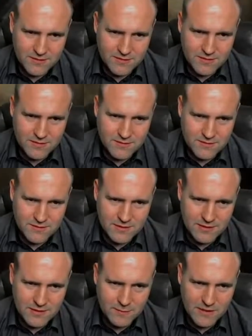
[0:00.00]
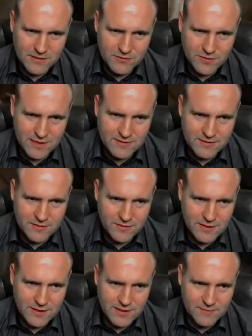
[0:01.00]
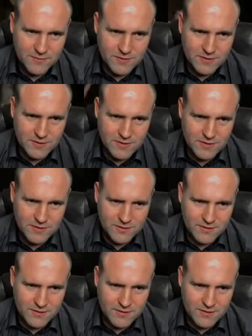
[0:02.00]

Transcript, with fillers: Oh ja. Magst du alles neu haben oder?